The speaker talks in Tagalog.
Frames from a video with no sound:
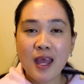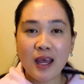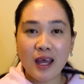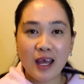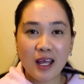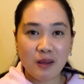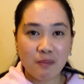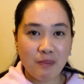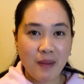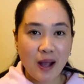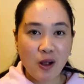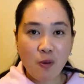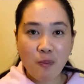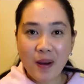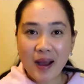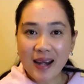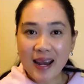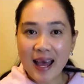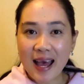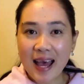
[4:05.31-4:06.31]
At bago pang
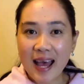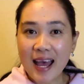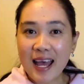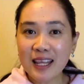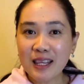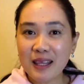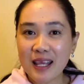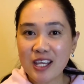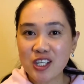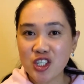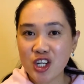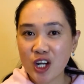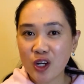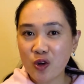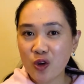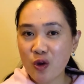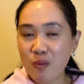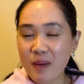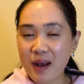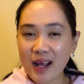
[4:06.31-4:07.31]
lahat, na-share ko
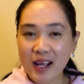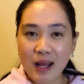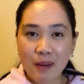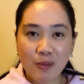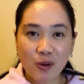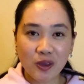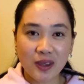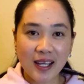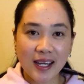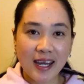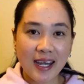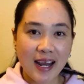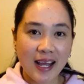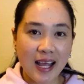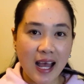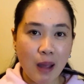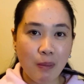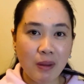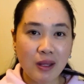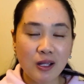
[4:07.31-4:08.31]
yung mga gamot na
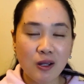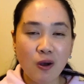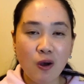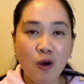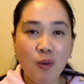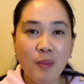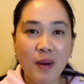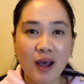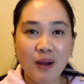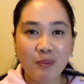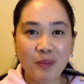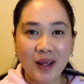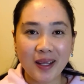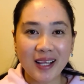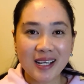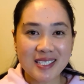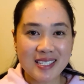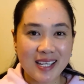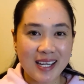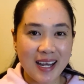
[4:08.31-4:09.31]
ginagamit ko, mga
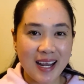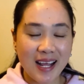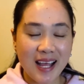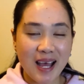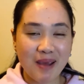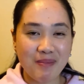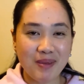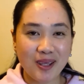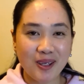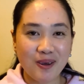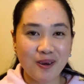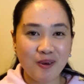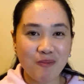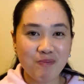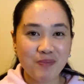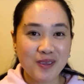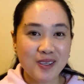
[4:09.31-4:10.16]
products na ginagamit ko.